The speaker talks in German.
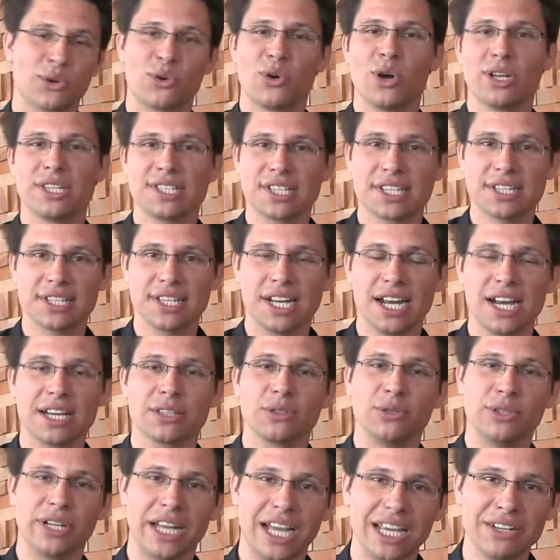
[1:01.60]
kurz gesagt
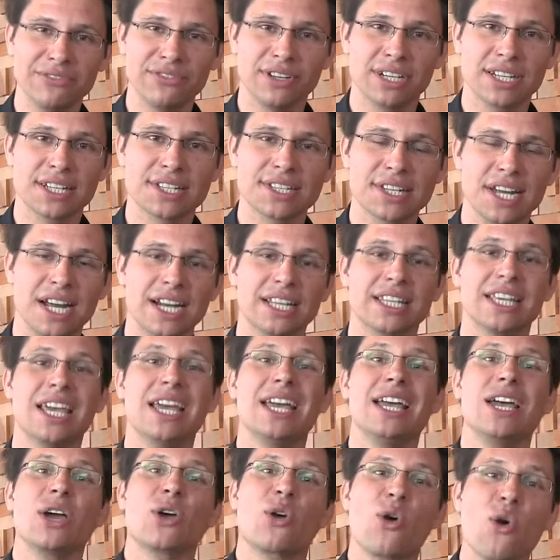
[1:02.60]
und einfach gesagt,
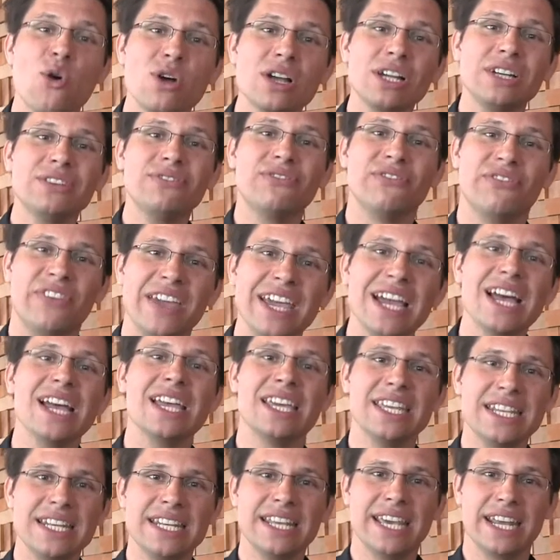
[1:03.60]
gucken, wer
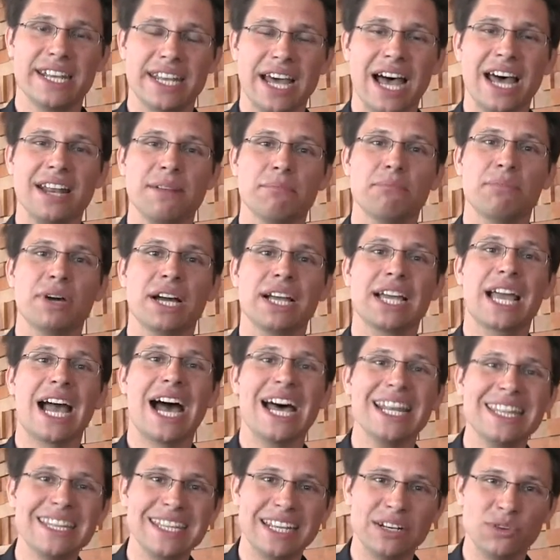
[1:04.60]
in der Datenbank
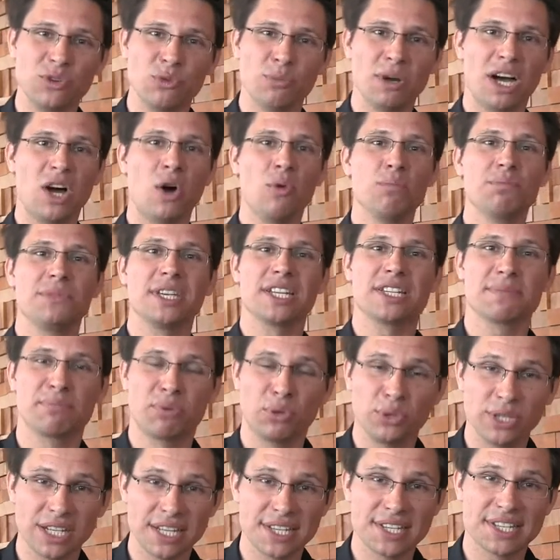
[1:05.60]
hat denn überhaupt das
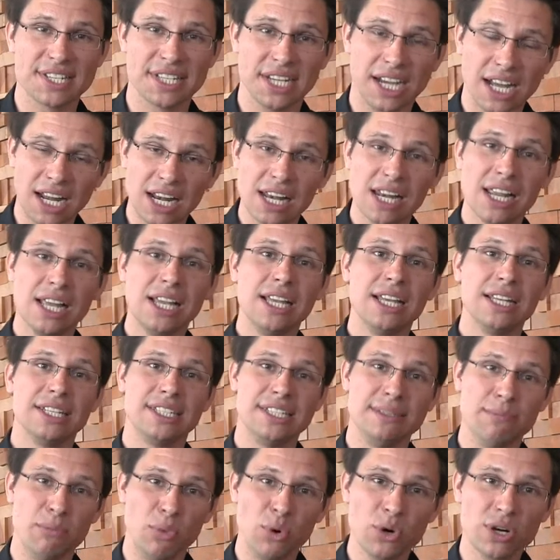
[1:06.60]
Potenzial,
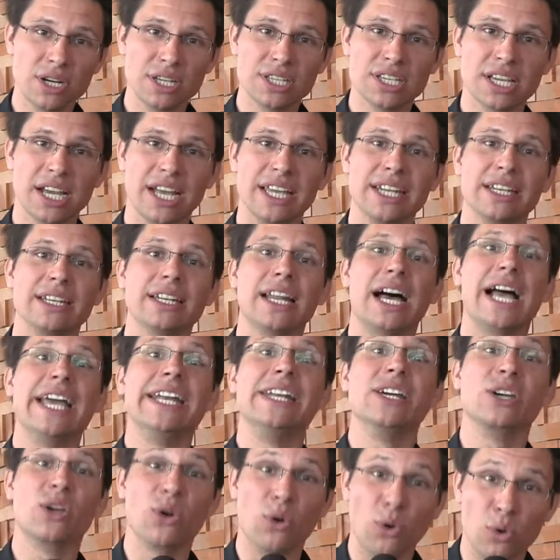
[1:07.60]
die Möglichkeiten,
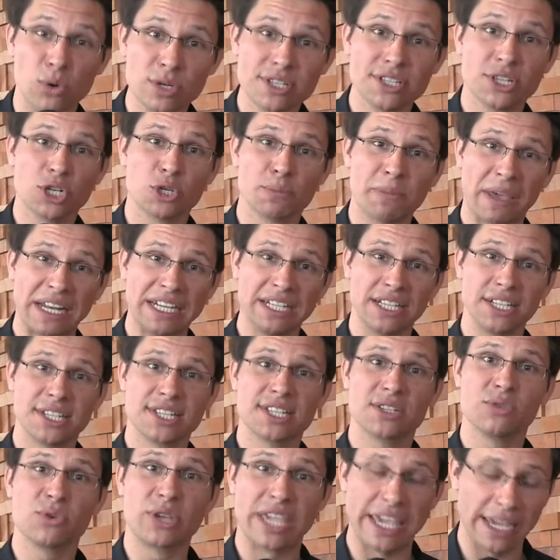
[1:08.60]
eine große Spende
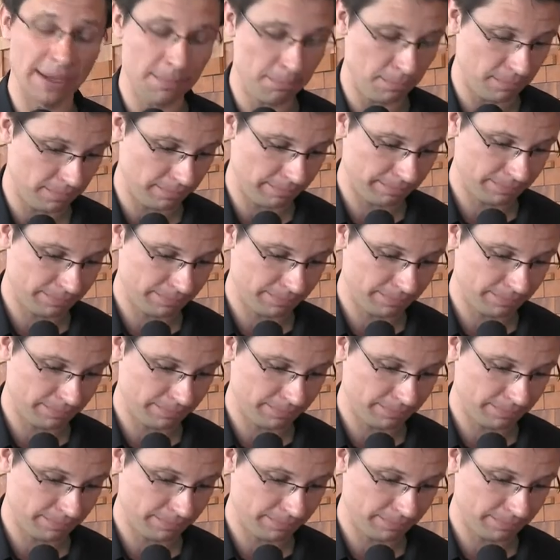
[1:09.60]
zu geben.